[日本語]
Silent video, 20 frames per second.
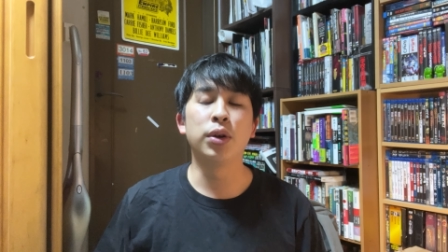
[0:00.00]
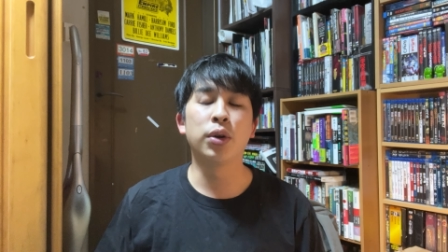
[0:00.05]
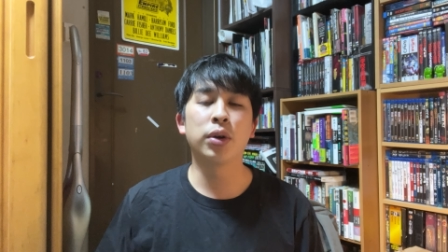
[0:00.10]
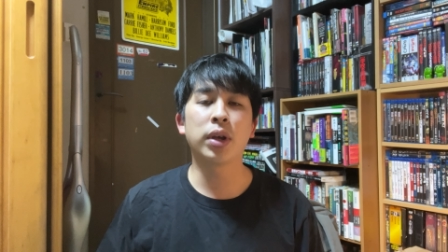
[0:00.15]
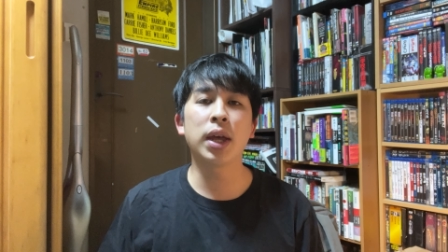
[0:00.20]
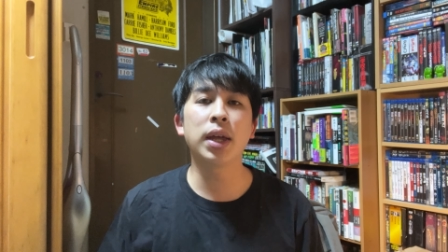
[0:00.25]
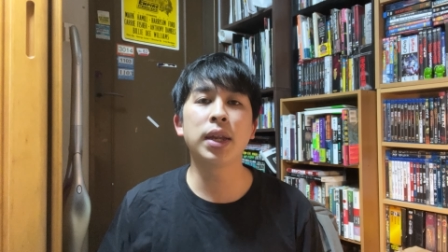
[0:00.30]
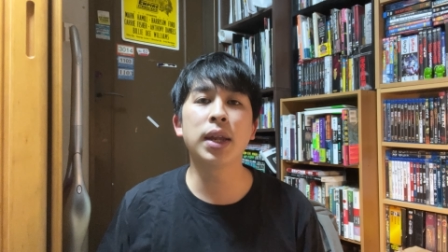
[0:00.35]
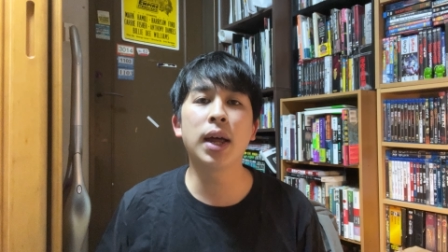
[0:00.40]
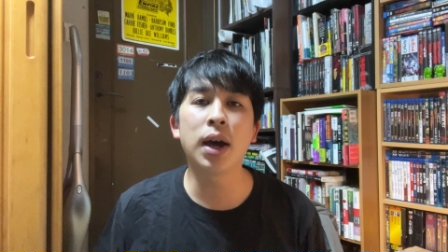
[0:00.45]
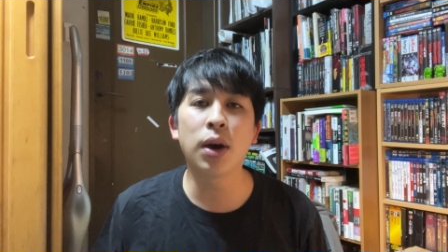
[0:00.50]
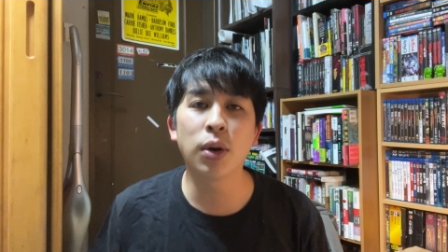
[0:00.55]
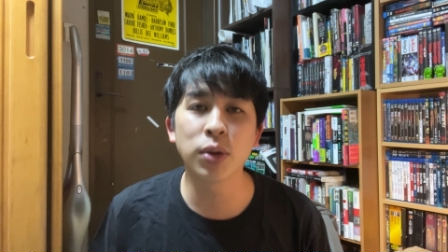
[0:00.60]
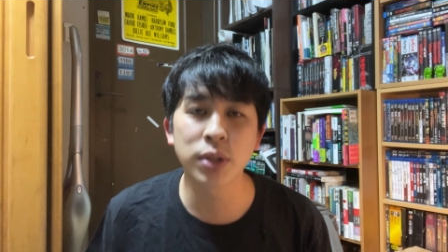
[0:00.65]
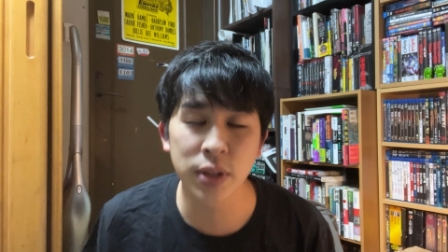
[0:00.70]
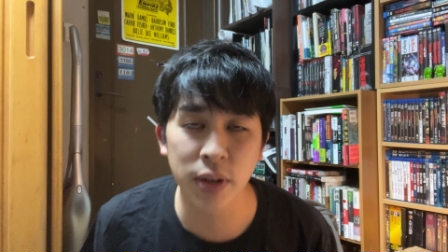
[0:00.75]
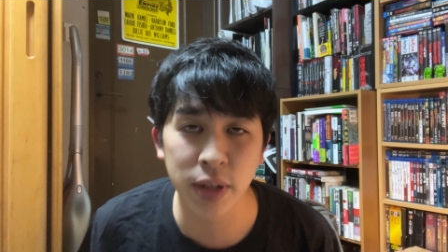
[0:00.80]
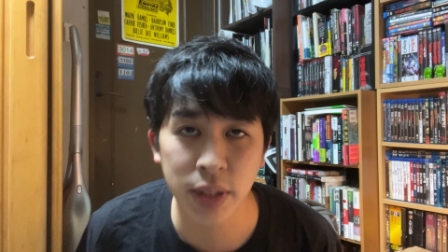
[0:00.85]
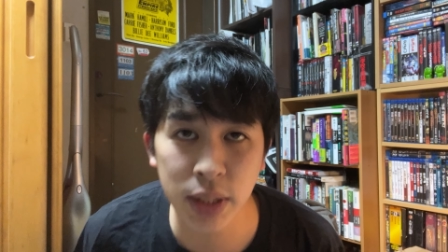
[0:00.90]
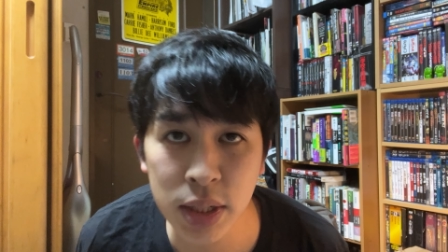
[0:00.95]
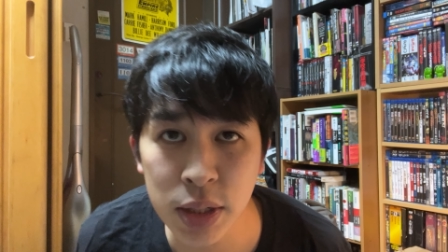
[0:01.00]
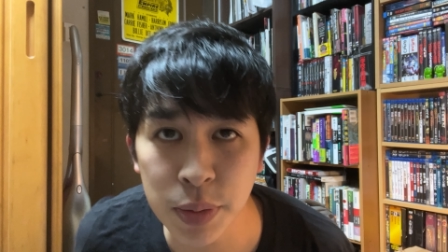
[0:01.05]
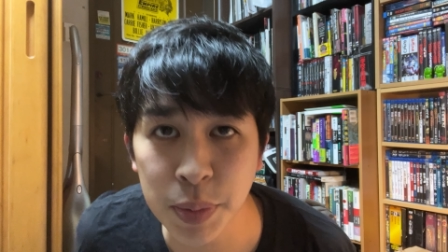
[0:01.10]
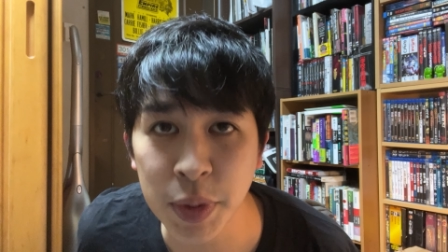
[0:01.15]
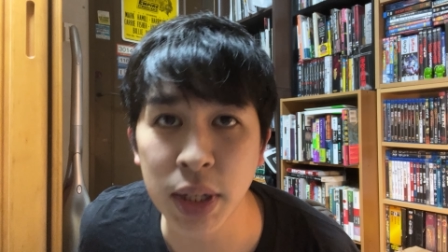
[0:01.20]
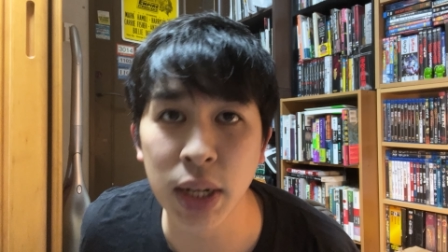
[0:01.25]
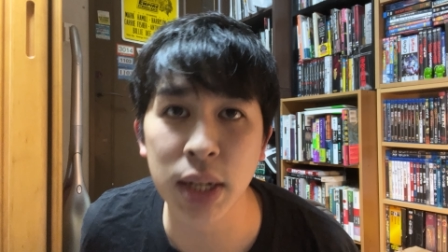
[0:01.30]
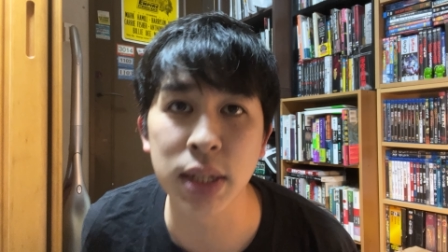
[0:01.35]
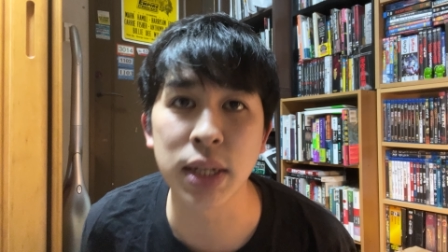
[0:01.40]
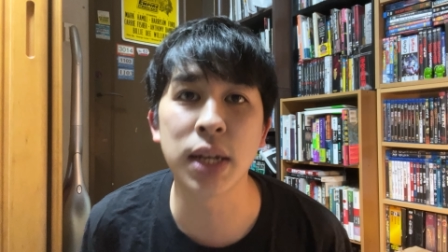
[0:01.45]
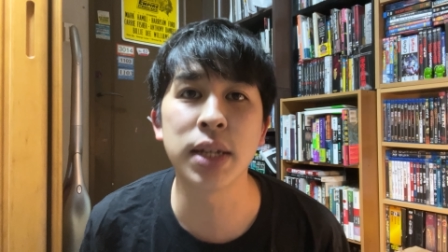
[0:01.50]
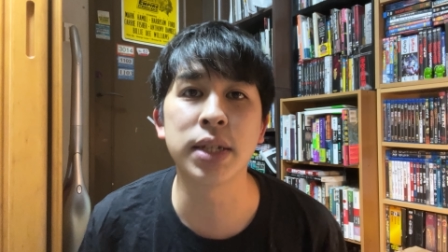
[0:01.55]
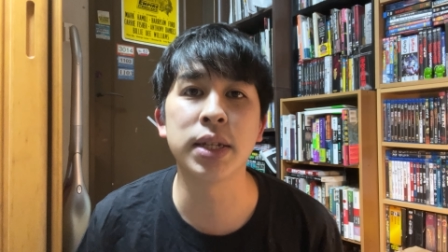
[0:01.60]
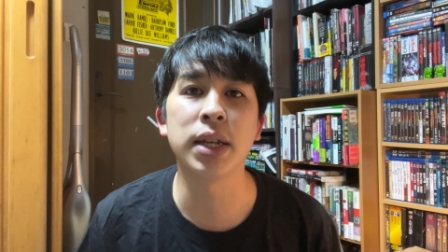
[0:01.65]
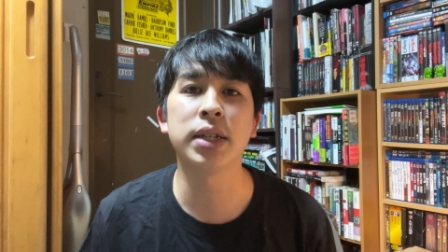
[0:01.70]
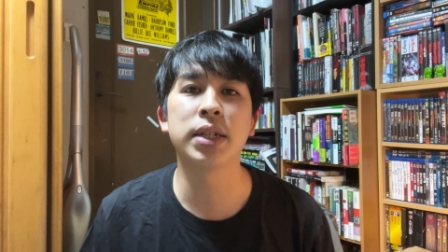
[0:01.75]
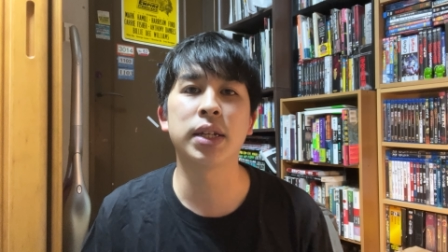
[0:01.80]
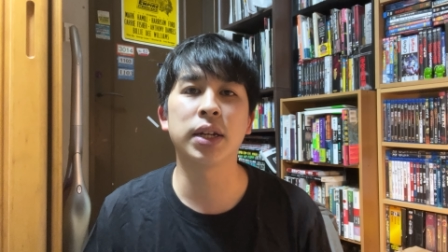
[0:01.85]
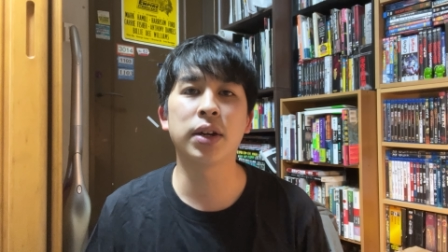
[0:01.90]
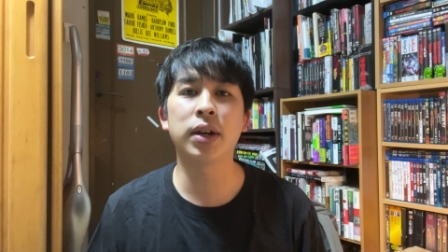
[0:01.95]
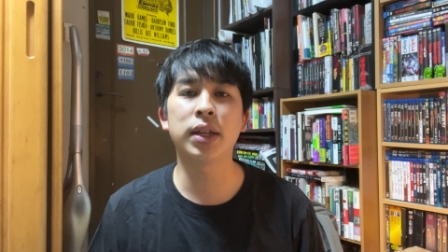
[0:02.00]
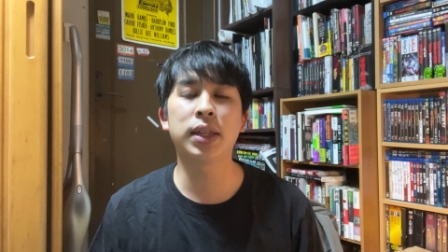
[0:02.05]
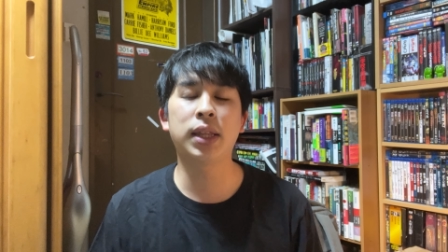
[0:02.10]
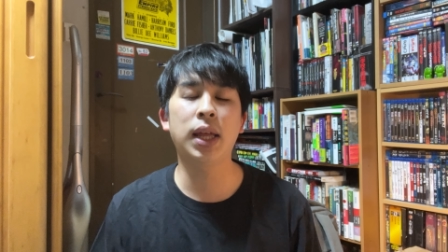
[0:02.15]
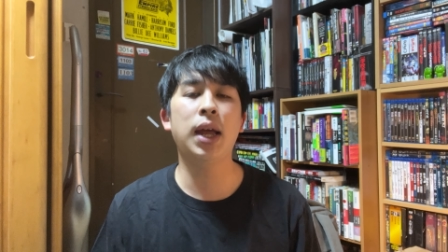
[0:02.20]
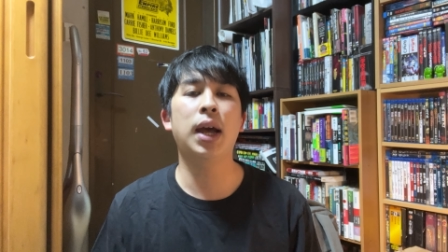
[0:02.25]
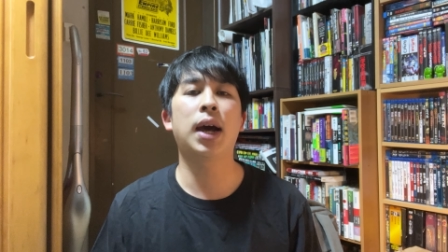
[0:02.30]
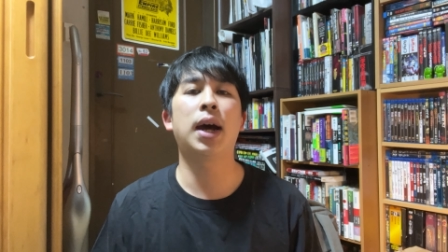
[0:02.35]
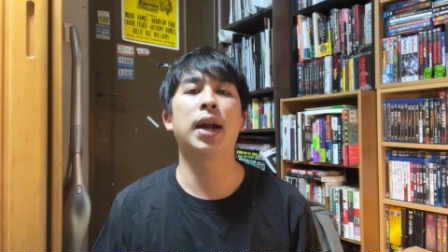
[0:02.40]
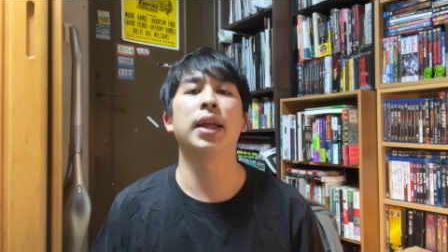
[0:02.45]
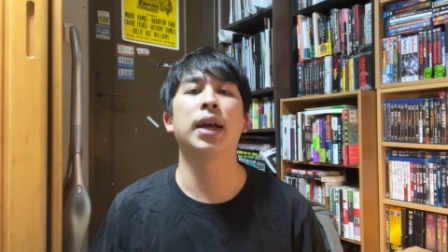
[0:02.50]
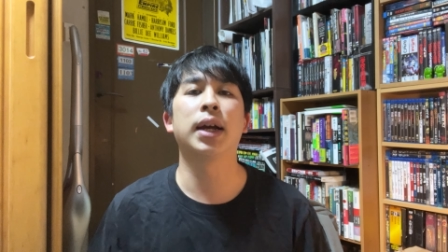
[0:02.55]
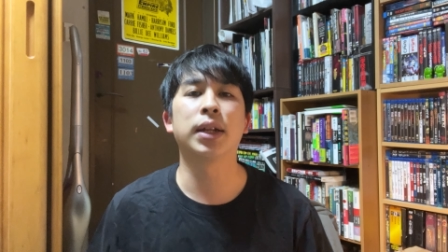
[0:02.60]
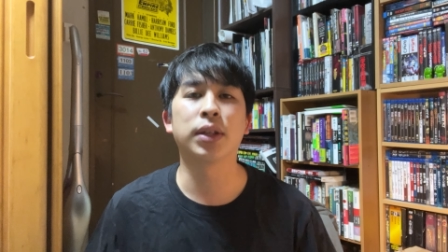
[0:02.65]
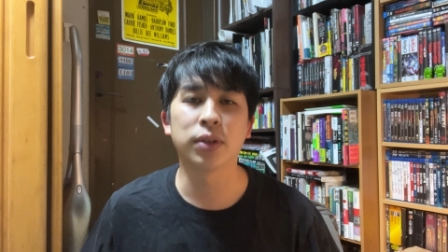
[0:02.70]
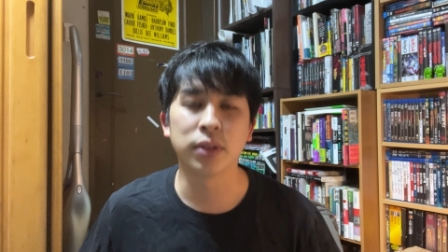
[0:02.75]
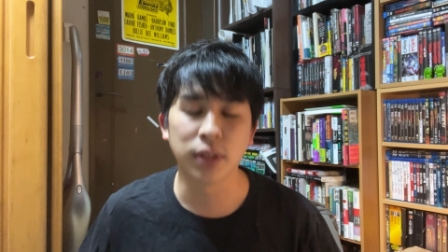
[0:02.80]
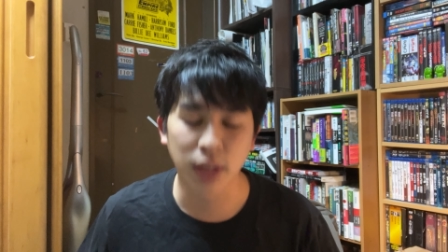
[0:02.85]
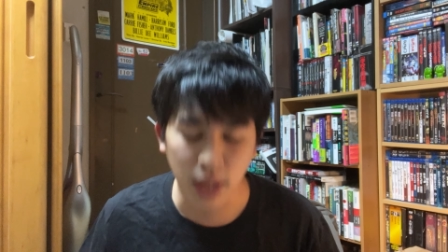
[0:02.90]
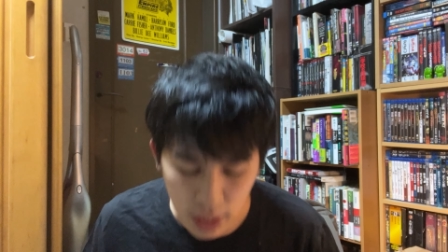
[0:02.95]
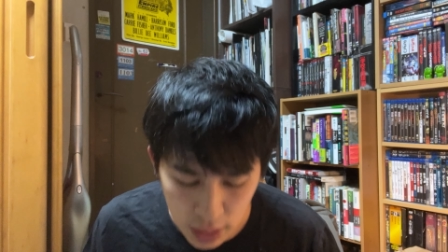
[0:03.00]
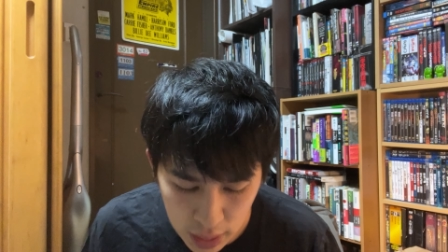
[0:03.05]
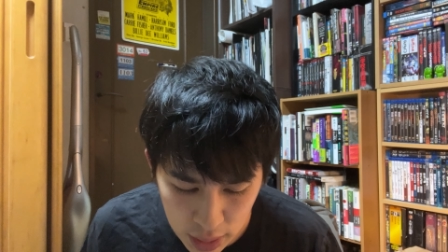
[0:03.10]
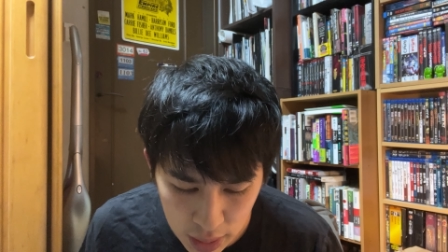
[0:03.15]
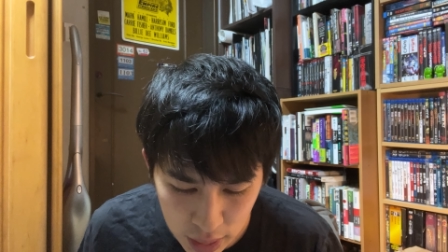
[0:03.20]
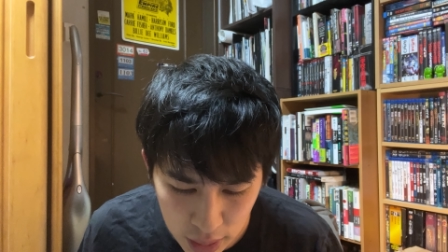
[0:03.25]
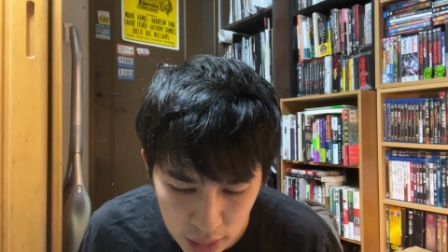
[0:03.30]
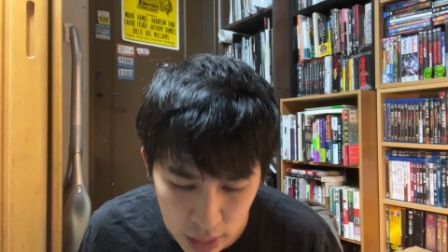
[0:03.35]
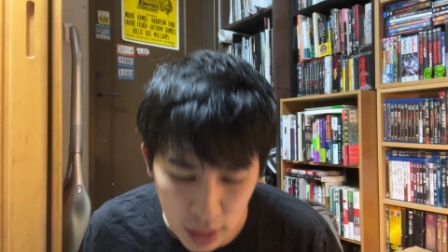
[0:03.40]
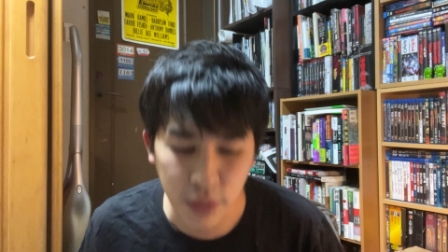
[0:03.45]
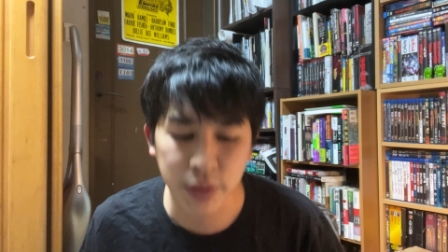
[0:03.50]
余計なお世話です。みんな再生してくれてありがとうね。